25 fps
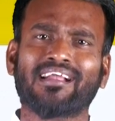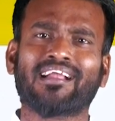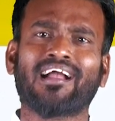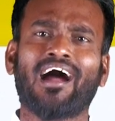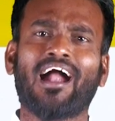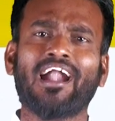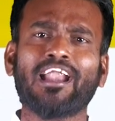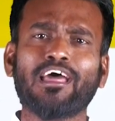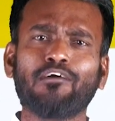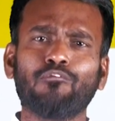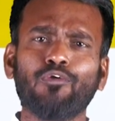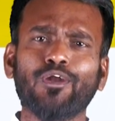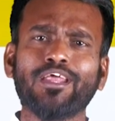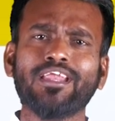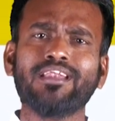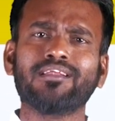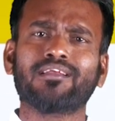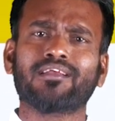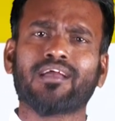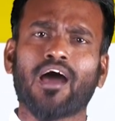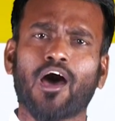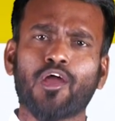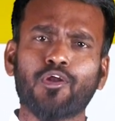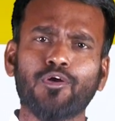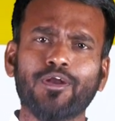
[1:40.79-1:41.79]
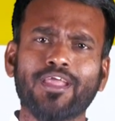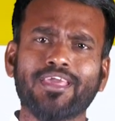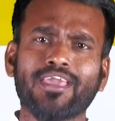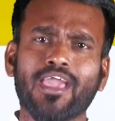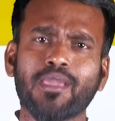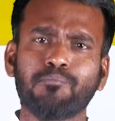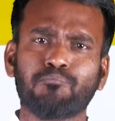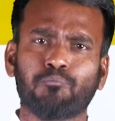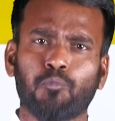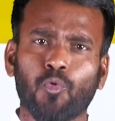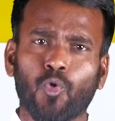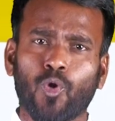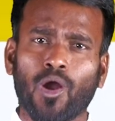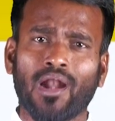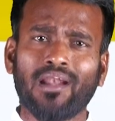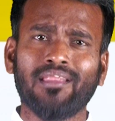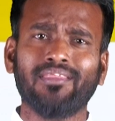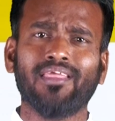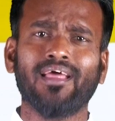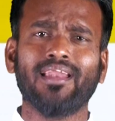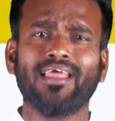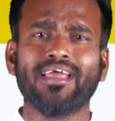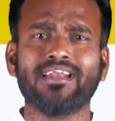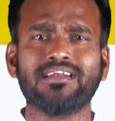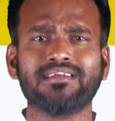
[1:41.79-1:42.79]
கடவுளின் கருணையை
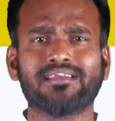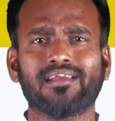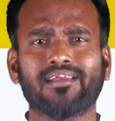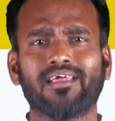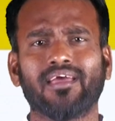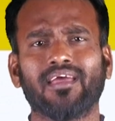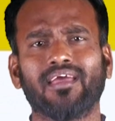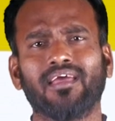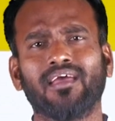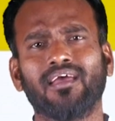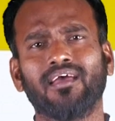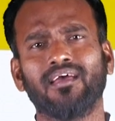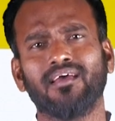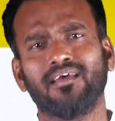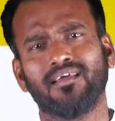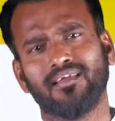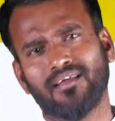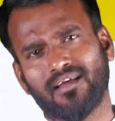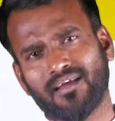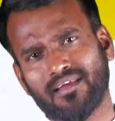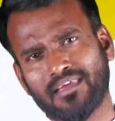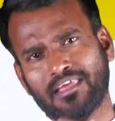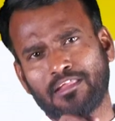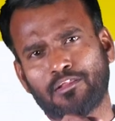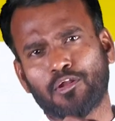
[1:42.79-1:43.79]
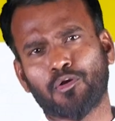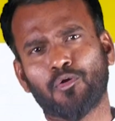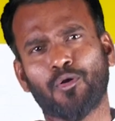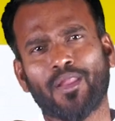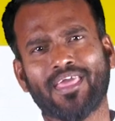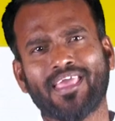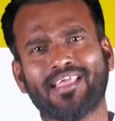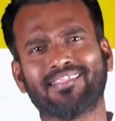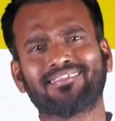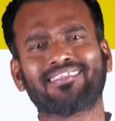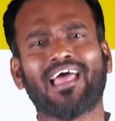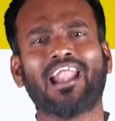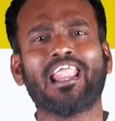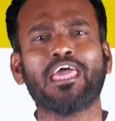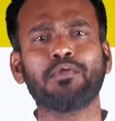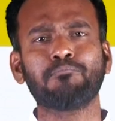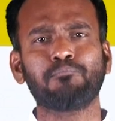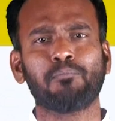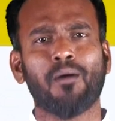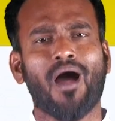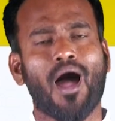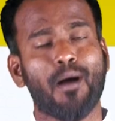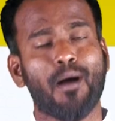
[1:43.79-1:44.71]
புகழ்தல் என்று இதனுடைய தலைப்பு